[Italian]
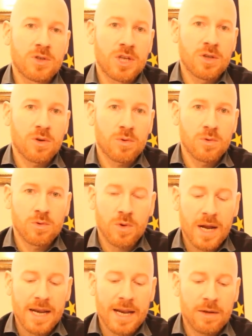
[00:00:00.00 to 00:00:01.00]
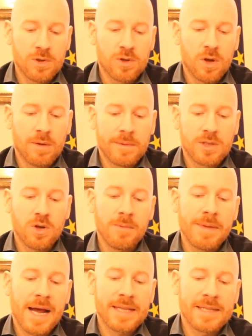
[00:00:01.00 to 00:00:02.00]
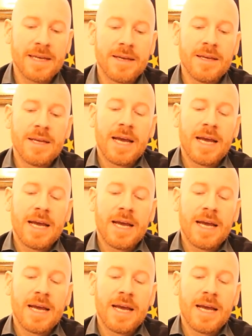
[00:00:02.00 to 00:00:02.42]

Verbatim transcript: il Centro Culturale l'Auditorium di Solbiate